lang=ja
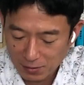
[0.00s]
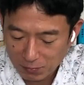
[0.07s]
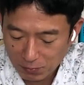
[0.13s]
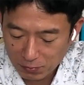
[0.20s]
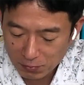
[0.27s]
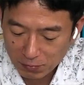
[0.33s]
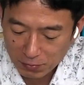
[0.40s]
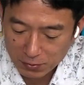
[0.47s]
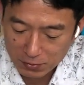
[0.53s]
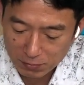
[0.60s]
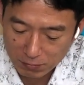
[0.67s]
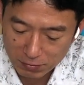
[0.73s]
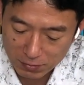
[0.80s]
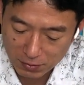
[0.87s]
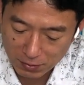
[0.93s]
この本は一
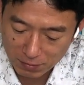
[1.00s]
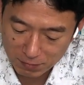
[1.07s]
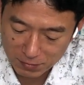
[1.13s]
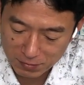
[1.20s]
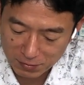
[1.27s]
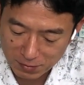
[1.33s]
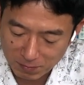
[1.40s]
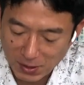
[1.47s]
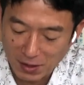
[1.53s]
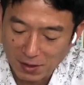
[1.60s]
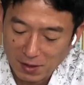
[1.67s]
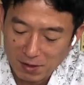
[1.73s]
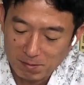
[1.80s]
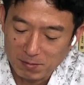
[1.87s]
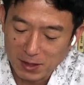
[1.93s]
言で表すとですね、
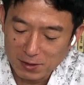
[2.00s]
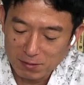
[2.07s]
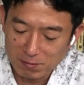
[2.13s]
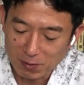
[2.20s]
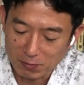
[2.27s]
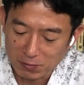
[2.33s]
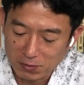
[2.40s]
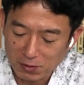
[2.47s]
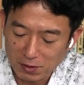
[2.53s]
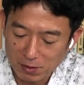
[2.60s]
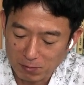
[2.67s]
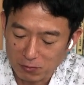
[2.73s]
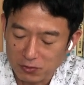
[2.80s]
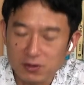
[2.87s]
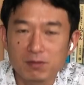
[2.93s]
まずは大人が
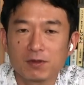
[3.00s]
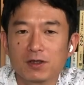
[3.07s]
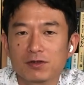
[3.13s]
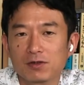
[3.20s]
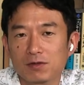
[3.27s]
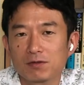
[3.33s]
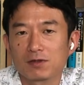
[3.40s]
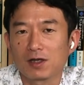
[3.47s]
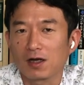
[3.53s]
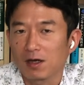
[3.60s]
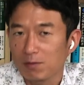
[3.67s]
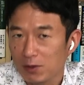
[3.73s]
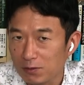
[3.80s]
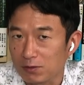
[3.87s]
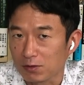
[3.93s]
モチベーションを高
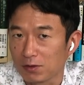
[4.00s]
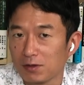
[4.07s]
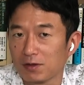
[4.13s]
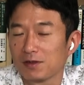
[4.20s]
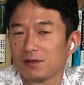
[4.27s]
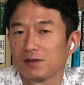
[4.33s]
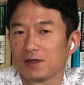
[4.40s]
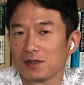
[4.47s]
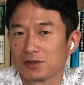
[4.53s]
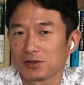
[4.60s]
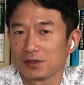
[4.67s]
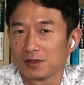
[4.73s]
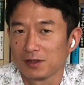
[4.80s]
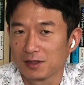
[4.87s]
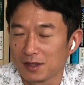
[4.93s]
めようという話
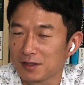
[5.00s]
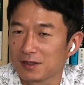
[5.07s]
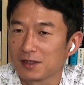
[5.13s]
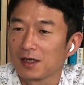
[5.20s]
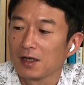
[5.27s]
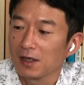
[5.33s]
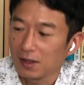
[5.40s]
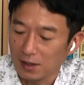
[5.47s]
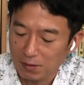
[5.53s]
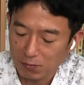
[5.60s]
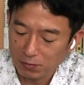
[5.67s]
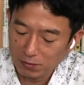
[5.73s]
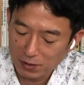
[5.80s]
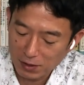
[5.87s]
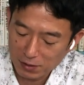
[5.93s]
です。
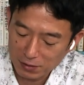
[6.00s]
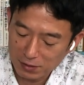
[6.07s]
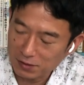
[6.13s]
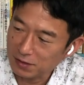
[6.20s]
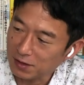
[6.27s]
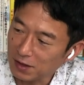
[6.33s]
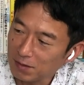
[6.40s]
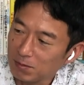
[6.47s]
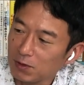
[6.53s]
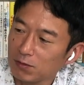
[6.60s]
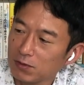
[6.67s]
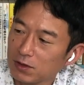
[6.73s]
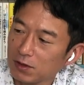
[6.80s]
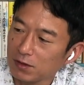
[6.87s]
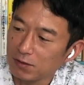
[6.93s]
この中でですね、
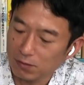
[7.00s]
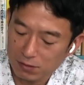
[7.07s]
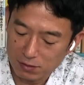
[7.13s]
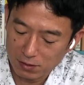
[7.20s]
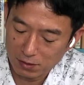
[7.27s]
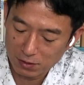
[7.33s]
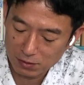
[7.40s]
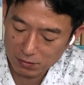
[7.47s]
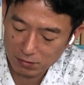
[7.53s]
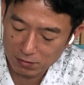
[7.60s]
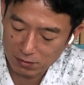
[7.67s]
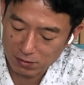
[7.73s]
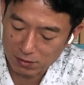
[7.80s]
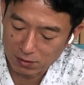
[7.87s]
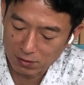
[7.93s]
落合陽一さんらし
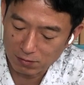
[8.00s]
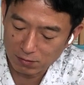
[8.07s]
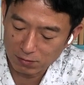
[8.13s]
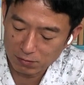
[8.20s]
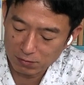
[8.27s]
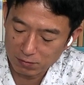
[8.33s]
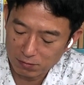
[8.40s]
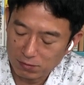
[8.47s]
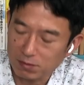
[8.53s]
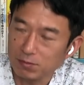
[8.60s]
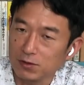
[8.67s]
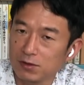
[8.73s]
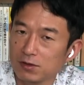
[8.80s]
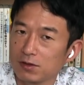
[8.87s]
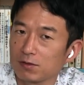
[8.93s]
くいろいろその自
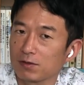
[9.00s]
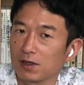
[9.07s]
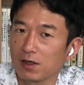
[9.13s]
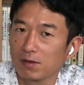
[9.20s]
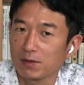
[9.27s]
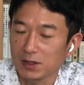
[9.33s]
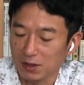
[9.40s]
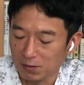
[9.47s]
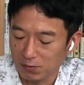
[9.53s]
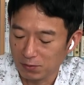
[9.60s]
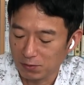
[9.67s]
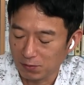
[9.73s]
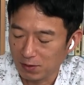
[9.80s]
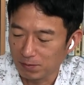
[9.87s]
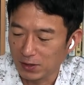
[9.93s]
分自身を高めていこ
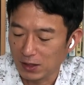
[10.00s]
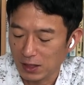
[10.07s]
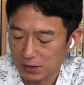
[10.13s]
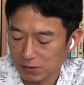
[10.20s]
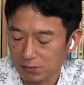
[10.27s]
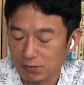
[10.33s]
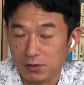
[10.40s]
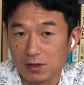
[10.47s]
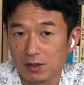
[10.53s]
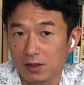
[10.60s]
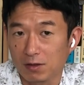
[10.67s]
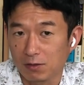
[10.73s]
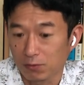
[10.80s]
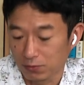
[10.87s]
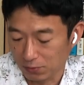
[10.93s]
うとか、価値をつけてい
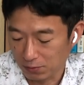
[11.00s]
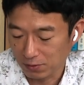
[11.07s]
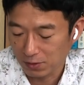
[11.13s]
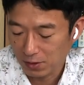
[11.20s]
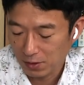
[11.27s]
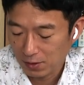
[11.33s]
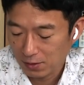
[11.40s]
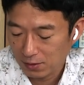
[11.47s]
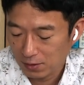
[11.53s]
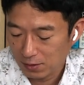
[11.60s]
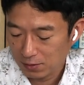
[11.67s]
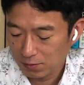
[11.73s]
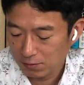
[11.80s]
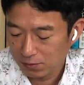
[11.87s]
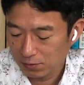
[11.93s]
こうと。
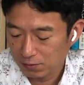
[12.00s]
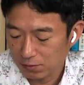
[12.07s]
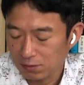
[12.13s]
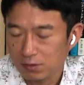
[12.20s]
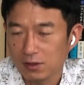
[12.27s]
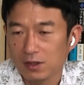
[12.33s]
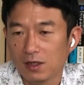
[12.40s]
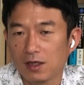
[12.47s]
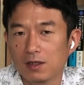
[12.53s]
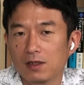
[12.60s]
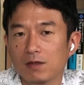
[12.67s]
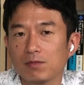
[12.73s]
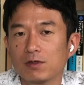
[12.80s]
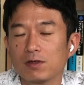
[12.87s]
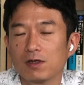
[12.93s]
で特にその
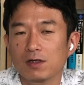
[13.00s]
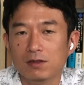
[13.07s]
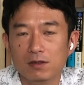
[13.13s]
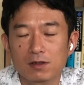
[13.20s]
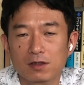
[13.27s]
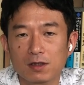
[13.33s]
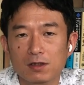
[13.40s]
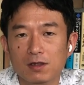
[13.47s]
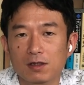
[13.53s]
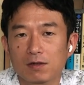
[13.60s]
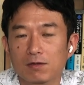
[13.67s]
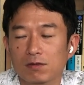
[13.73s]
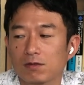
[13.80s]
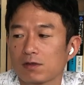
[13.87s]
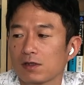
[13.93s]
クリエイティブクラスになっていく
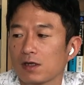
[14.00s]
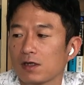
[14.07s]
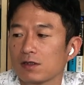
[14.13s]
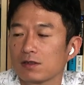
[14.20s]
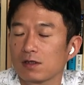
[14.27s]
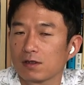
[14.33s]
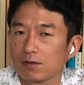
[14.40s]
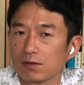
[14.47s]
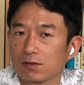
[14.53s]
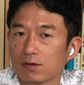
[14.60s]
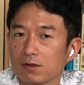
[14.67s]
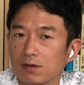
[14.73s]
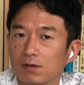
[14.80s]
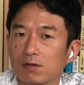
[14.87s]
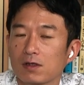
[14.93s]
ことが大事だよっ
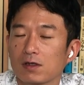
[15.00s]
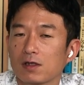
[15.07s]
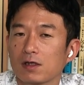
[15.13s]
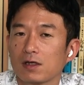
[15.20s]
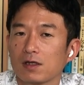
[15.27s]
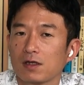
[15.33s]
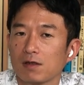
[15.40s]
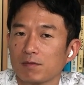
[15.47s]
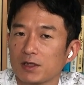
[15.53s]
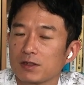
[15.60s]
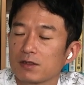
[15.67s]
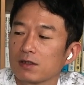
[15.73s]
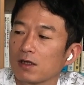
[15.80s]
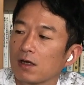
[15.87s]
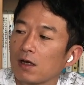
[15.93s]
ていうのが書かれていま
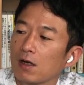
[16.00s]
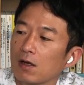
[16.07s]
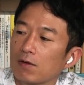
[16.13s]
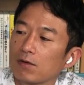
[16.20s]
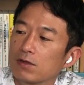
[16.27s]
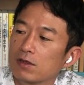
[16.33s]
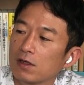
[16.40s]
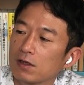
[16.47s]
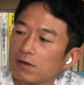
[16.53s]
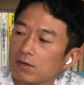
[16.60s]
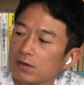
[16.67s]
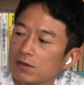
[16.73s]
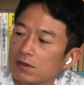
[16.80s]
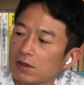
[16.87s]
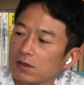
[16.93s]
す。で落合陽
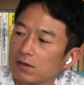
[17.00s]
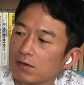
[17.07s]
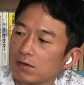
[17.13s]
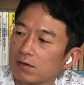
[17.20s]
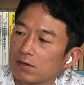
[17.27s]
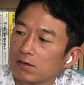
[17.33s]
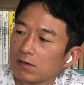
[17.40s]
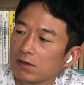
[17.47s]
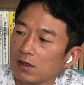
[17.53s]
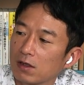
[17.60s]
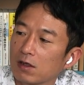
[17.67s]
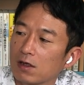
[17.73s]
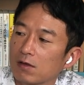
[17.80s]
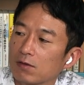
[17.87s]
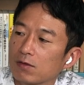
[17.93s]
一さんのね
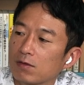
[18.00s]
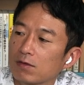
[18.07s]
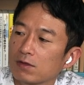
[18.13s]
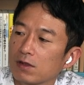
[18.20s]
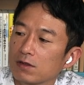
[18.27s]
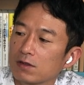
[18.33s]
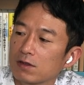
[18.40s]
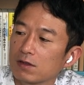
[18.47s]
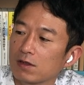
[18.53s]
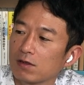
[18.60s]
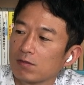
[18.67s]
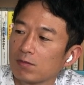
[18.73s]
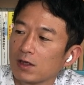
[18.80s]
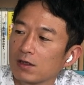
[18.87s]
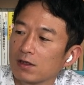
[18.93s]
過去の本何冊か
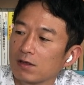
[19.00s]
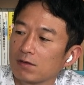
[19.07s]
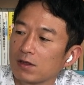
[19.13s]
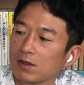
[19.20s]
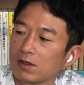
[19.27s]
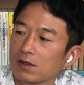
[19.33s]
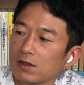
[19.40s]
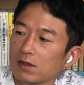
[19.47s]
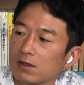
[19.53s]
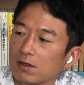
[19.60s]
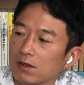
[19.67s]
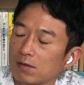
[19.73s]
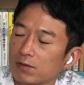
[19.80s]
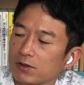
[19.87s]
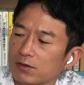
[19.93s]
読まれてる方で
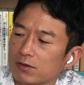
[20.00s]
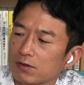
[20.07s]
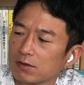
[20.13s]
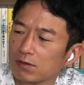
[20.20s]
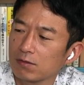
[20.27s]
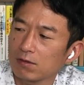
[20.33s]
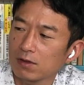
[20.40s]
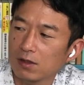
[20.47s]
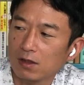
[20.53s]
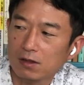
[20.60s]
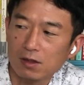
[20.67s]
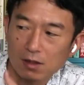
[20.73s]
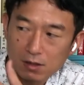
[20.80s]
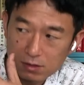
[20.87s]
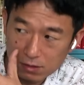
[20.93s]
あればすごい
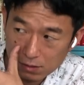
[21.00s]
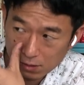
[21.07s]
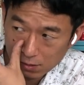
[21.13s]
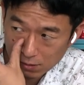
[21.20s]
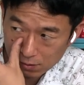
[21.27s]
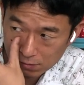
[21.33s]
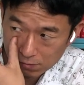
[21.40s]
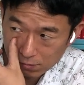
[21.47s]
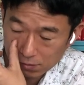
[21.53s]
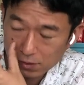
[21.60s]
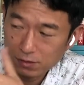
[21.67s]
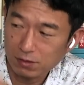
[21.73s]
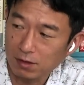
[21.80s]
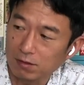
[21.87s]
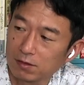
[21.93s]
新しいその
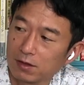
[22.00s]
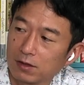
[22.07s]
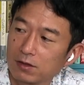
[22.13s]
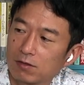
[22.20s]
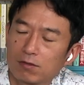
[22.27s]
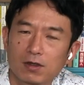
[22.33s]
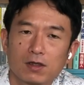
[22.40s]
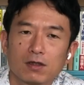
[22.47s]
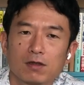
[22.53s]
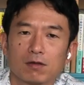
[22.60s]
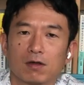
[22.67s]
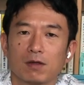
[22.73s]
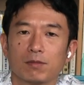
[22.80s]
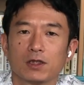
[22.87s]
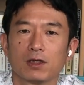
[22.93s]
表現っていう
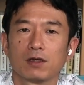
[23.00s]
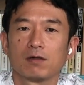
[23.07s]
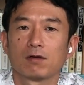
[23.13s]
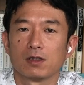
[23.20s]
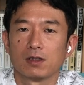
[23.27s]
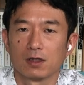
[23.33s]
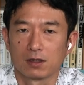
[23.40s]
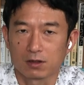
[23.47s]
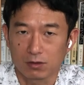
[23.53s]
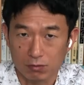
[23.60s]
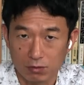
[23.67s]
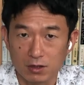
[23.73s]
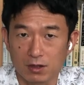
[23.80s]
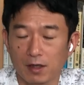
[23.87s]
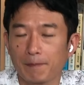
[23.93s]
のはあんまないなって正
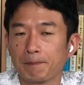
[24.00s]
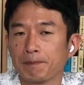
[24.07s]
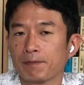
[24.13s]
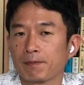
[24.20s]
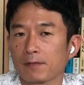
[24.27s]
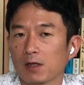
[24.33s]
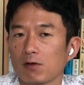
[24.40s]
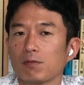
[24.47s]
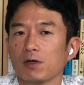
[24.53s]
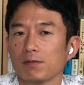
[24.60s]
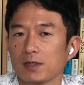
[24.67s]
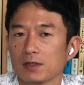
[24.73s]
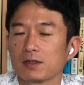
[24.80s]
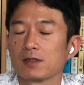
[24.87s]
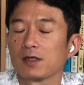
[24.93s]
直思い
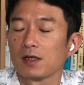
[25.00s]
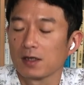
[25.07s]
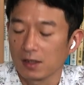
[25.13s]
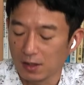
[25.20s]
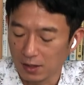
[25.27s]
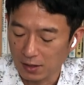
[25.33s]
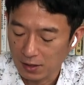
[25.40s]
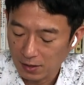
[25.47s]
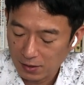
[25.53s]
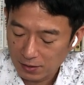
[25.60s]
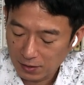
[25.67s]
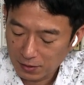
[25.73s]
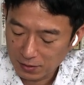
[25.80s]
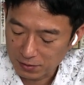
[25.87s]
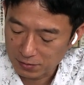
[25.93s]
ます。はい、
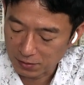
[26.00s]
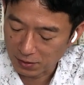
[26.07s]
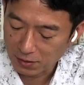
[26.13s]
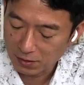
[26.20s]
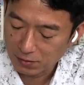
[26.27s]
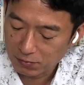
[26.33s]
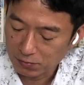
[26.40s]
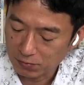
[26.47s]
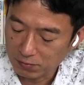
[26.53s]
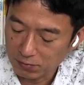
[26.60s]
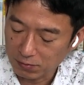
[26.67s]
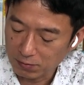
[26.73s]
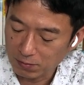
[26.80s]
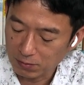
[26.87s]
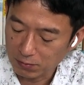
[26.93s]
ただですねそ
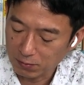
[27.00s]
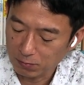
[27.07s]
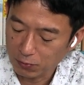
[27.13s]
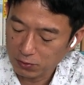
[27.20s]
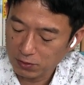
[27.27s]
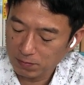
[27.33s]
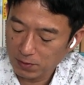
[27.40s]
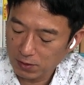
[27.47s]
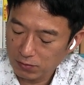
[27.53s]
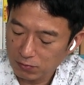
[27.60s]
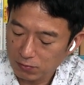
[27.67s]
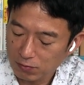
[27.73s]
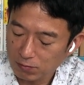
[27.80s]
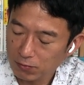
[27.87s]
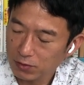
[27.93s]
の要はその
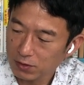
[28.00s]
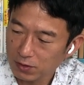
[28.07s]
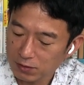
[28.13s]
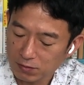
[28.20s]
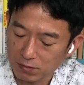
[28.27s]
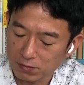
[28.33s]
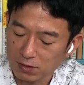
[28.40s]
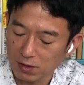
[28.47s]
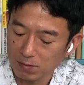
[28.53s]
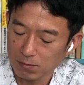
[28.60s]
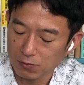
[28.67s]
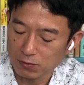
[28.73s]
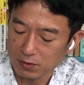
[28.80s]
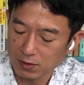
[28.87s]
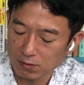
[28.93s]
モチベーションを持ってその専
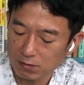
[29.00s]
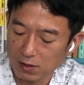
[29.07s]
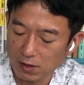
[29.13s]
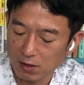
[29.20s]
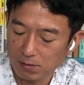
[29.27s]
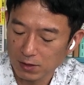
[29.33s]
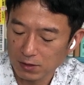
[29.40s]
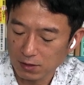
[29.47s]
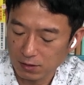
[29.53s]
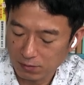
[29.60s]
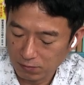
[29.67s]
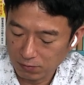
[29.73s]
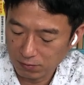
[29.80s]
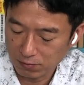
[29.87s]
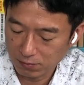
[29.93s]
門性を高めていく
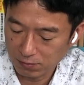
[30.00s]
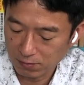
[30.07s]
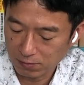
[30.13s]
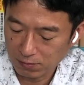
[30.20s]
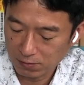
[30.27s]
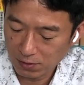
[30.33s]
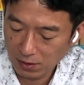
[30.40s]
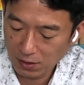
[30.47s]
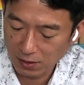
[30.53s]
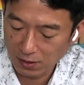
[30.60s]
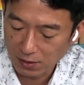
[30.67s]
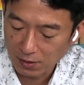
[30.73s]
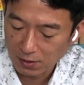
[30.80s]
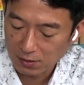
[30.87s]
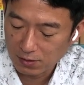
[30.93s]
こと
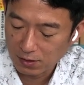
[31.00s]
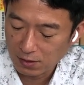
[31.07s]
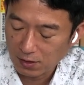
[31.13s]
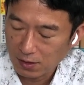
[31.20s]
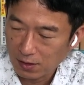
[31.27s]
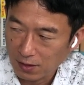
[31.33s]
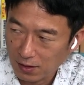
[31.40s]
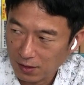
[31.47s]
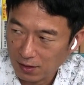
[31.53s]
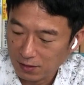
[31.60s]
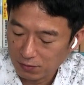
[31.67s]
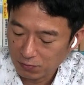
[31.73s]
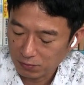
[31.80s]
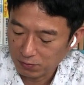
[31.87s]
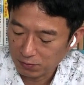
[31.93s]
で、
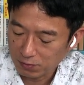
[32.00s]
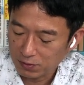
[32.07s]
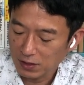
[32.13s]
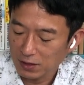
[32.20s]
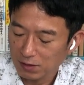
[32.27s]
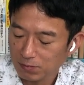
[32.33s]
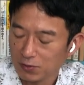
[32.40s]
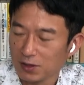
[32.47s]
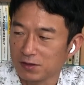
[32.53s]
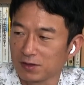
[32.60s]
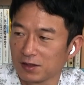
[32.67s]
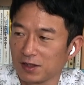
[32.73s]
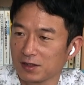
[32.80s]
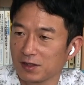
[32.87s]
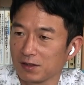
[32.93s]
そのクリエイティブクラス
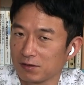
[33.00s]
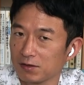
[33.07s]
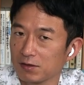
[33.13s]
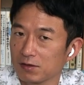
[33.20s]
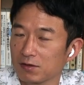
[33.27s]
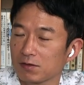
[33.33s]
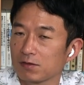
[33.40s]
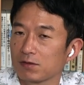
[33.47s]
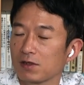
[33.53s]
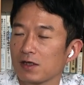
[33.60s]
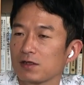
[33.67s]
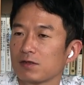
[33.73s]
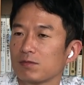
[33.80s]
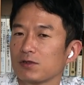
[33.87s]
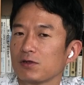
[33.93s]
になっていくそので
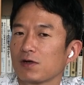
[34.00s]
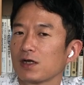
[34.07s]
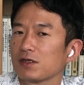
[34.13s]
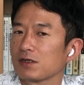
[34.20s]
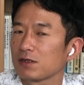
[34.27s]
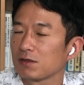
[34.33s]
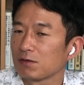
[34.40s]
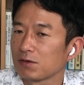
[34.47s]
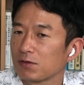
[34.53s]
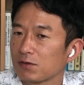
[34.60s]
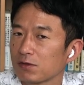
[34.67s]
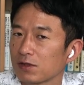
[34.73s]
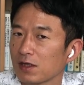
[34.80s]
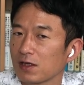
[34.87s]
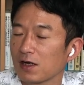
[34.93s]
自分の価値っていうのがどん
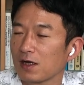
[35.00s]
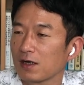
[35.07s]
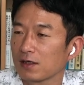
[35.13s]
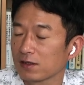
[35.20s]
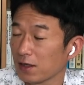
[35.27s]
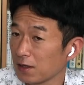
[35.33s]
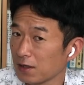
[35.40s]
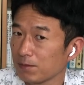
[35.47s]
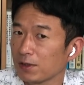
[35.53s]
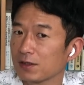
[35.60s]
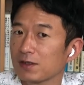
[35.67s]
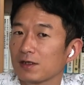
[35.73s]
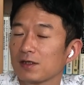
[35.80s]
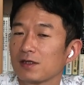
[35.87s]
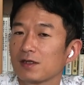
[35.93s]
どん高
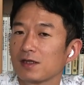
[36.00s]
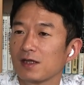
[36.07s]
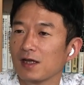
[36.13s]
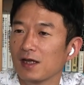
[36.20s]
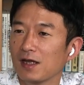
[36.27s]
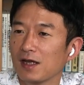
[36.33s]
まっていって、